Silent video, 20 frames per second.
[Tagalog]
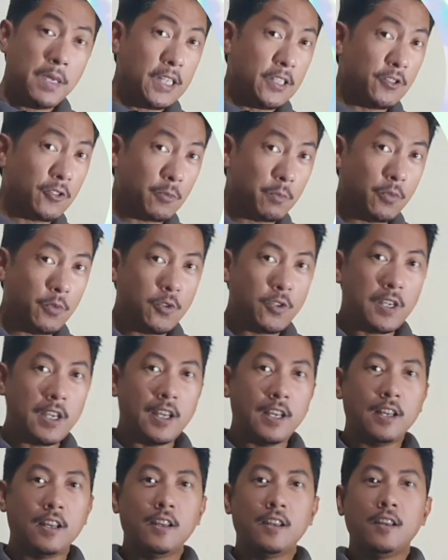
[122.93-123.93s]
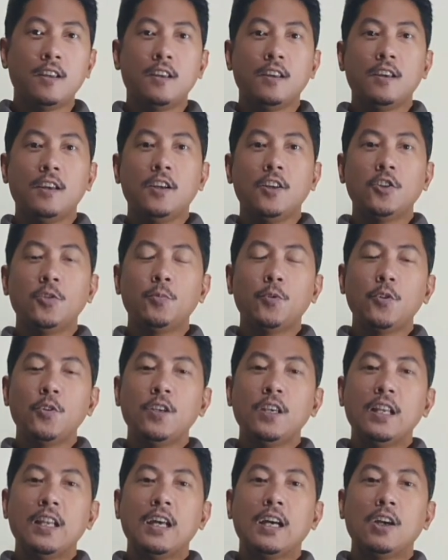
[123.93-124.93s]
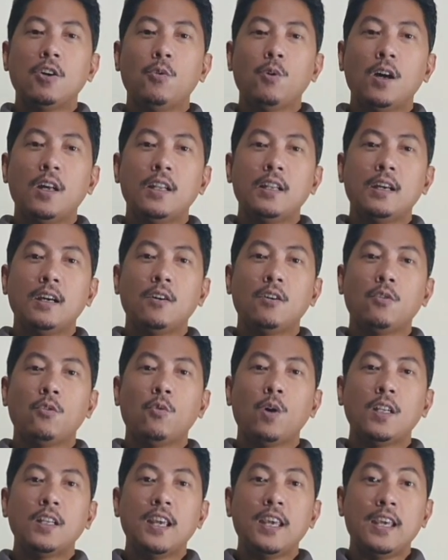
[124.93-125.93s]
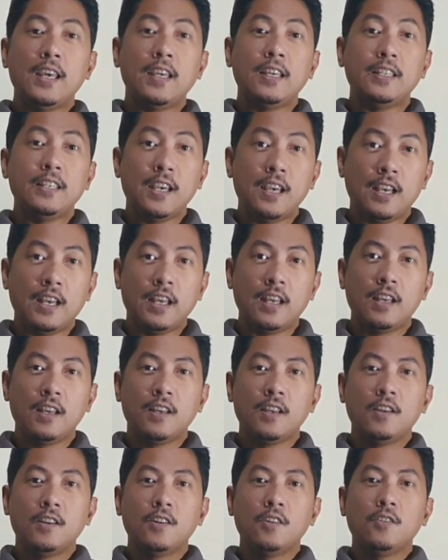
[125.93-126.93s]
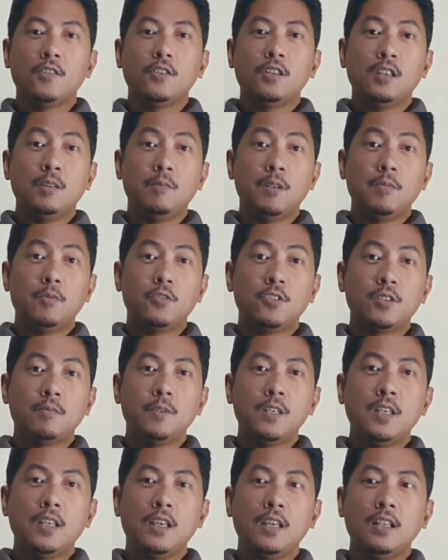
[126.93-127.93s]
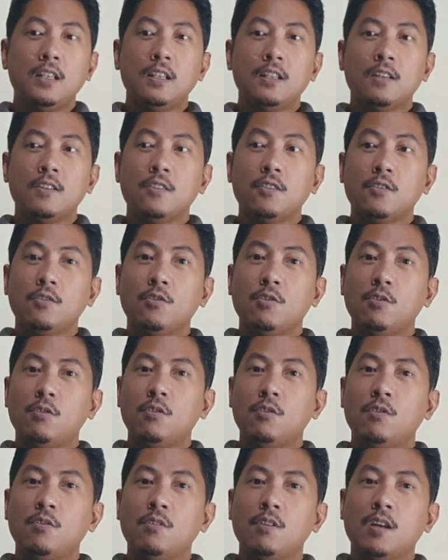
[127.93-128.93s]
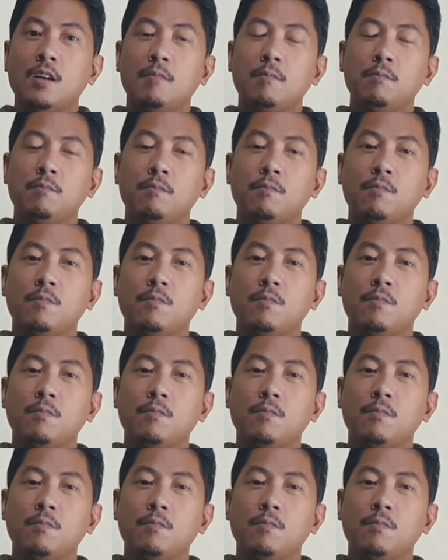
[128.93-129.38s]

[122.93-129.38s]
picture po siya, ito po yung ginagawa ng Quad AI niya. Ibig po sabihin, kung ang